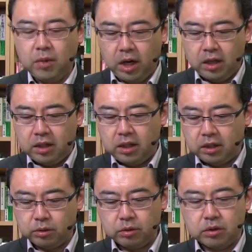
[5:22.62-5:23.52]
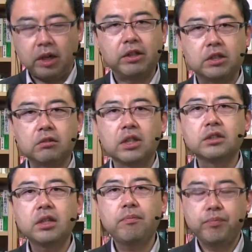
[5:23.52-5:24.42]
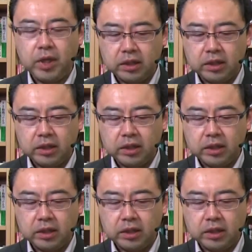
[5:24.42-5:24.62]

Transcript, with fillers: まあ、変わってくるわけですね。